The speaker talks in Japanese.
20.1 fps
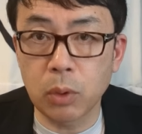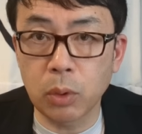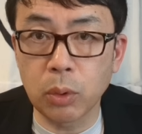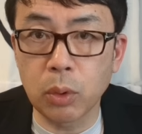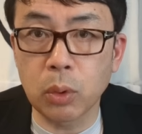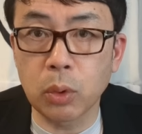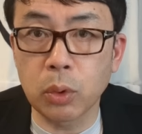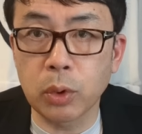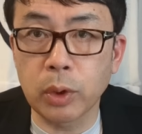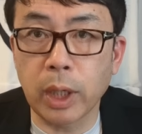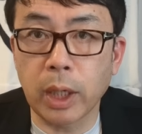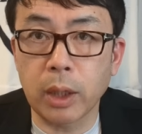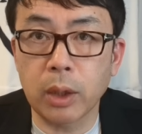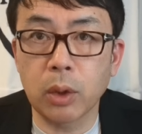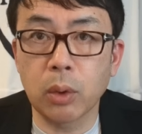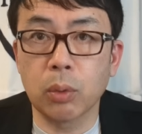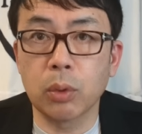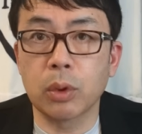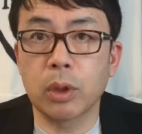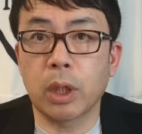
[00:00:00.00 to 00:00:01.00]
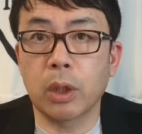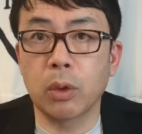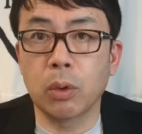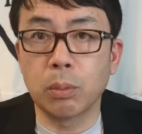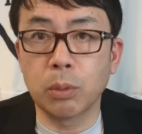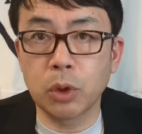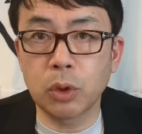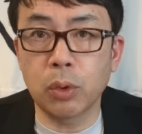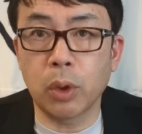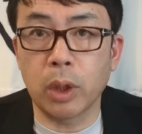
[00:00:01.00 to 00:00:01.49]
ということで、今日の内
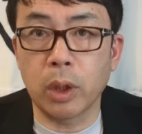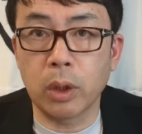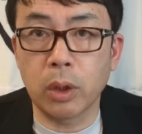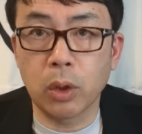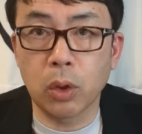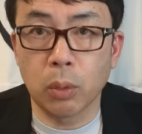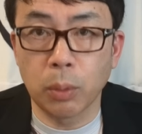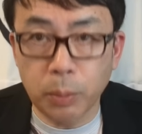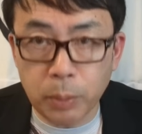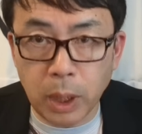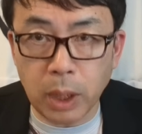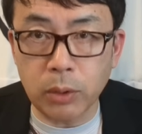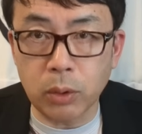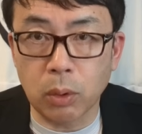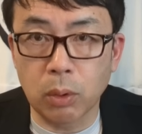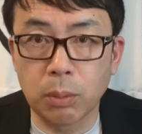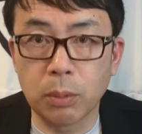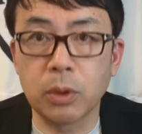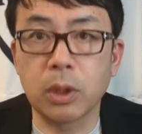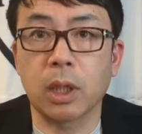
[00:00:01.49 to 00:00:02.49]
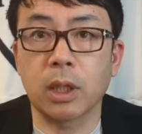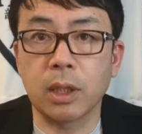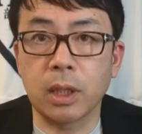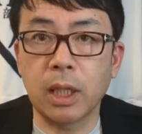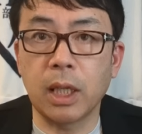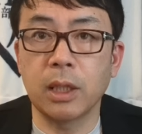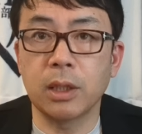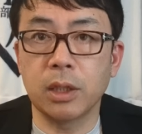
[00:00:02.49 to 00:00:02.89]
容面白い、興味深いと思った方ね、